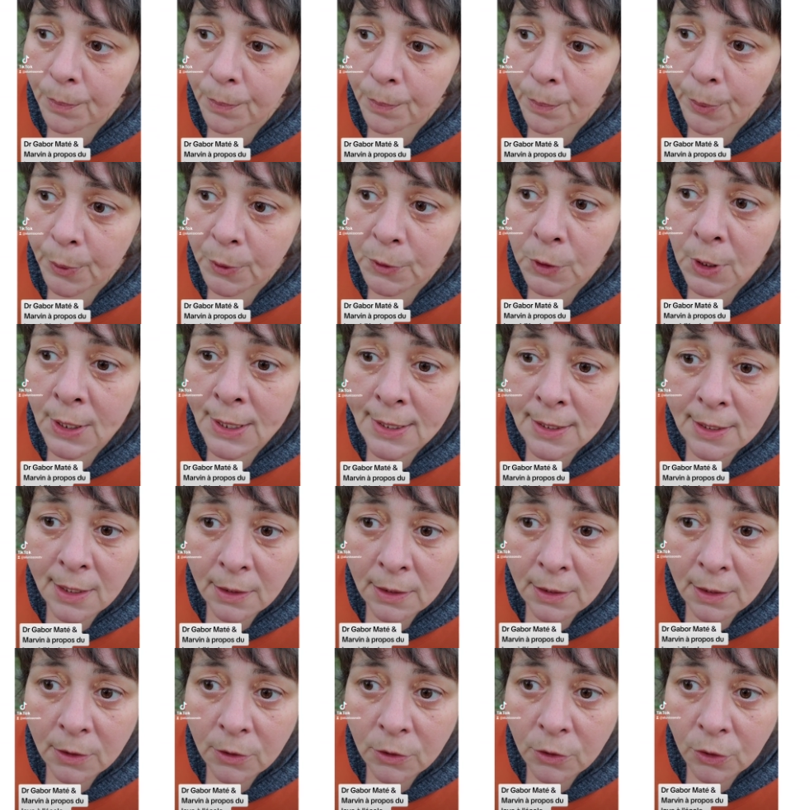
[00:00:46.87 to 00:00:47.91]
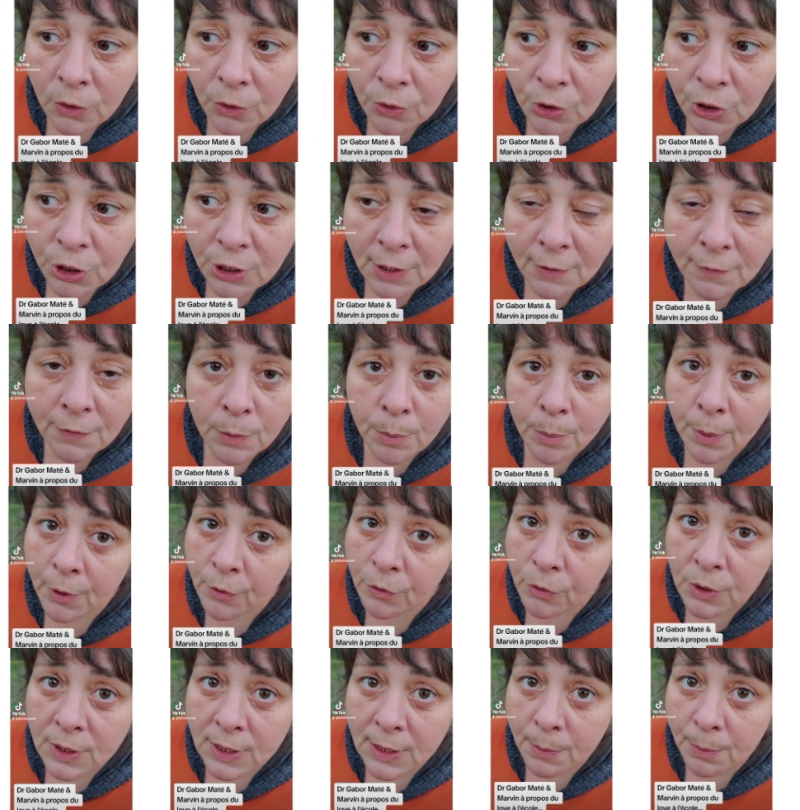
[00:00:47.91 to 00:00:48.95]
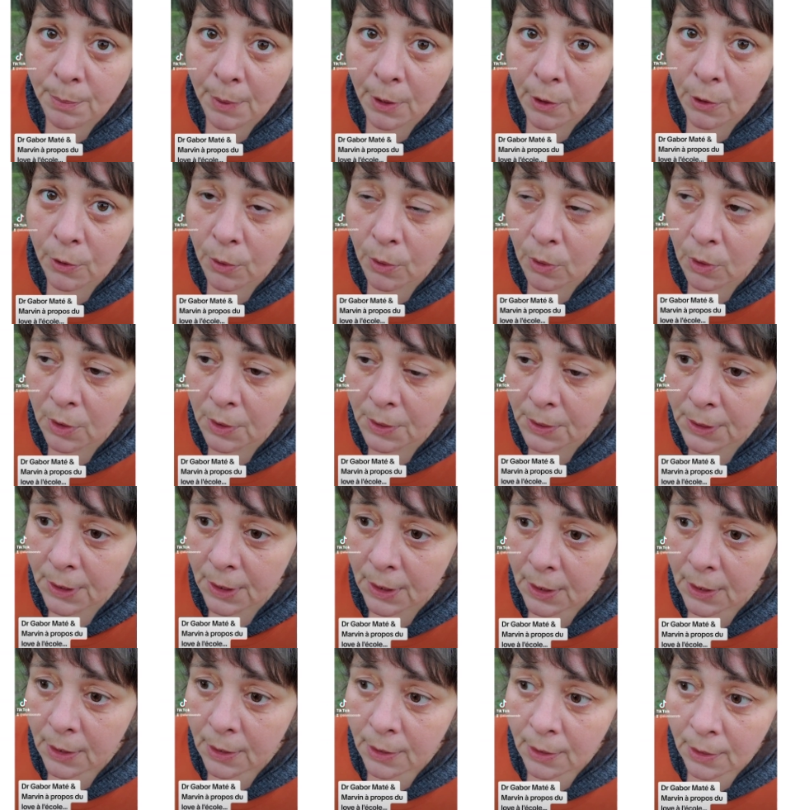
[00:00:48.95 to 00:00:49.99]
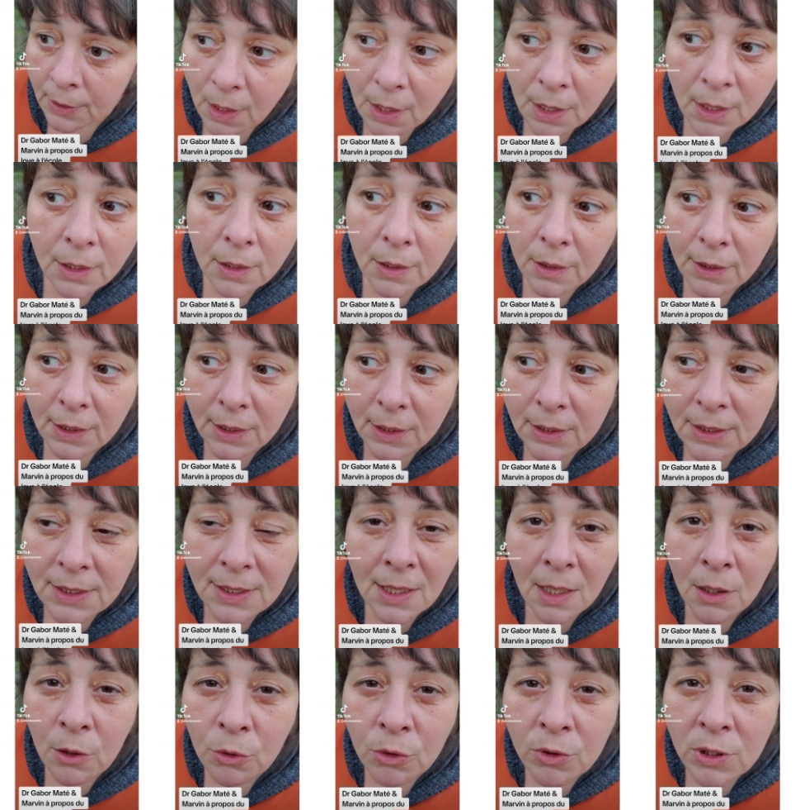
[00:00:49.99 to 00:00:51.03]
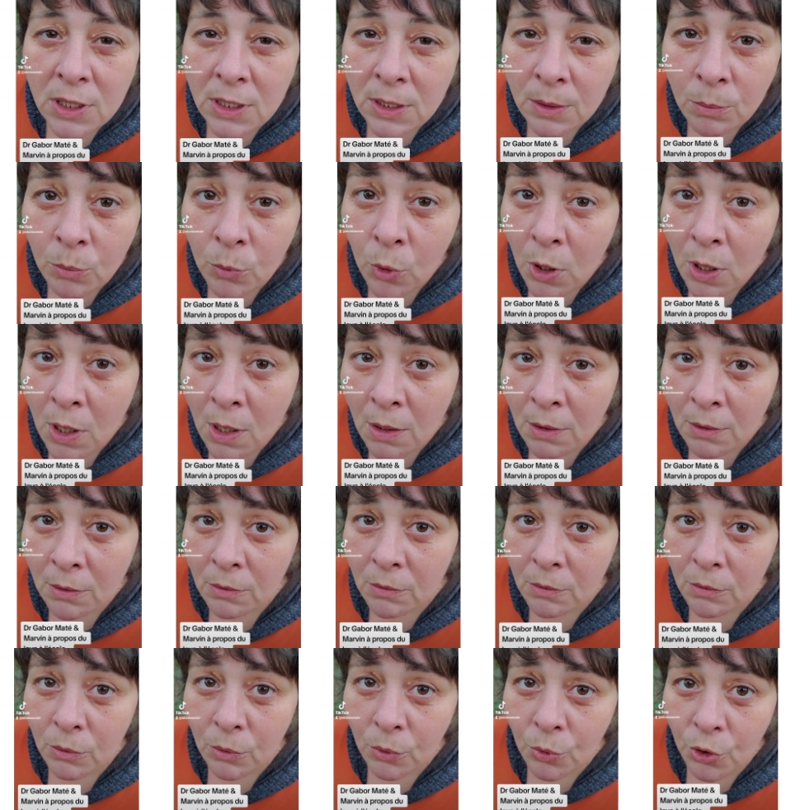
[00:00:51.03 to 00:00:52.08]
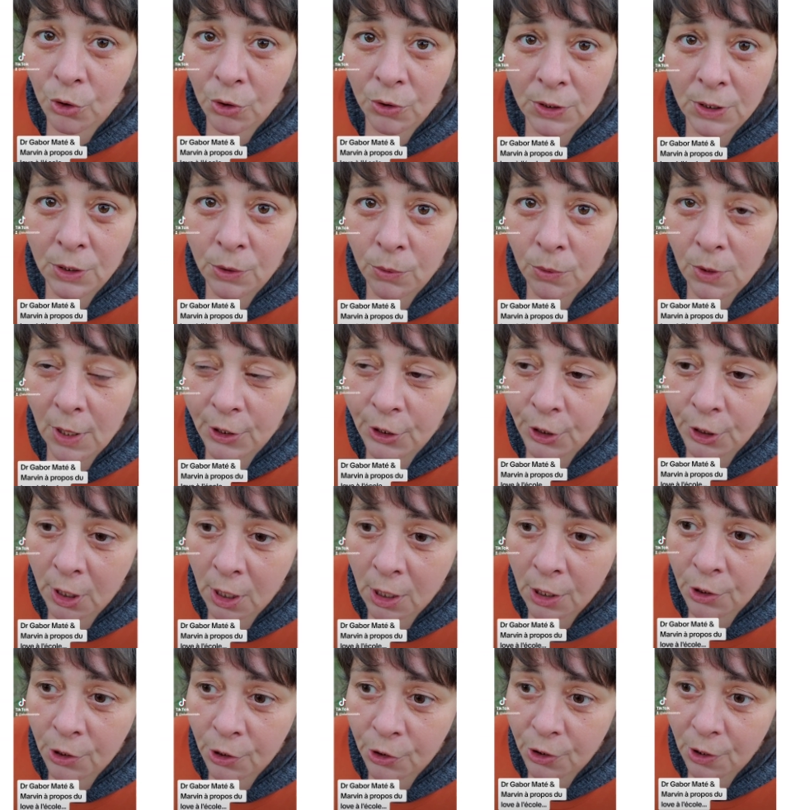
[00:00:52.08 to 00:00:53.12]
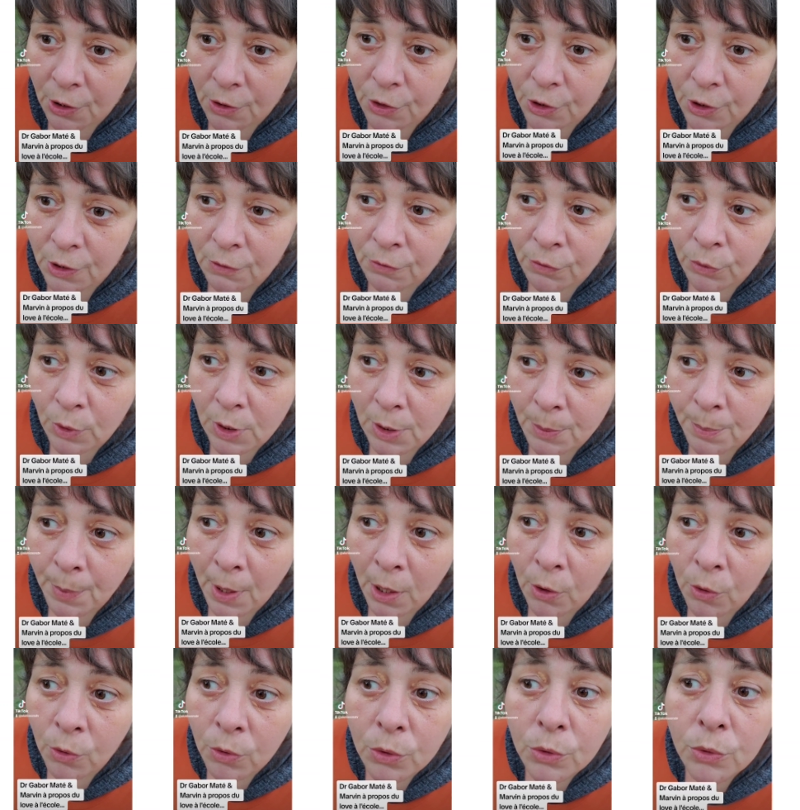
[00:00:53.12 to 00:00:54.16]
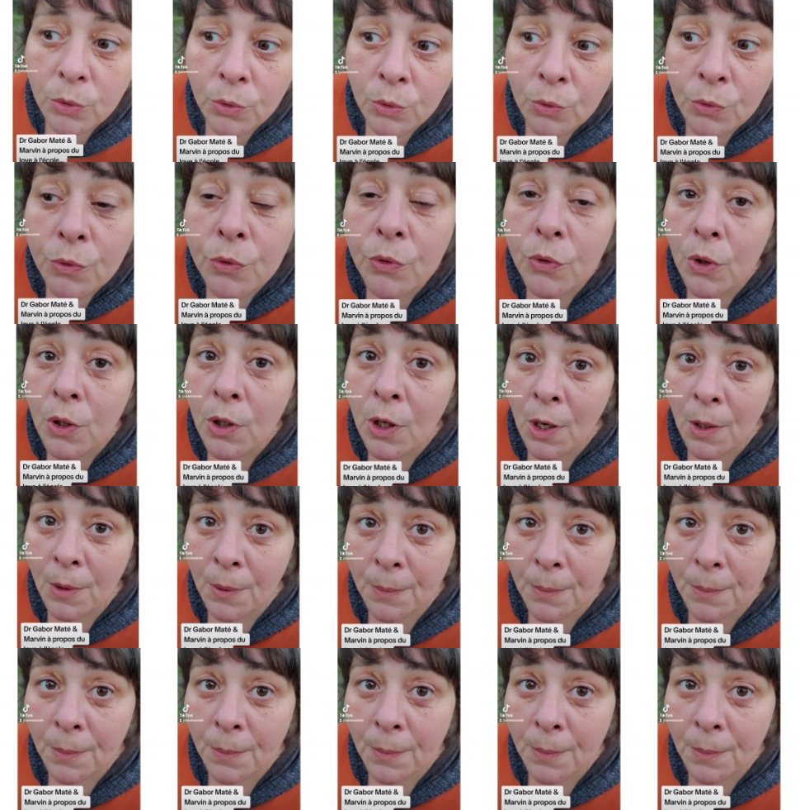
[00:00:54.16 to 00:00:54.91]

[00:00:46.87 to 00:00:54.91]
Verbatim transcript: Pendant un certain temps, je n'avais pas vu ses parents. Hein. Les 5 ou 6 mois où j'en ai eu la charge, j'ai vu les parents une fois.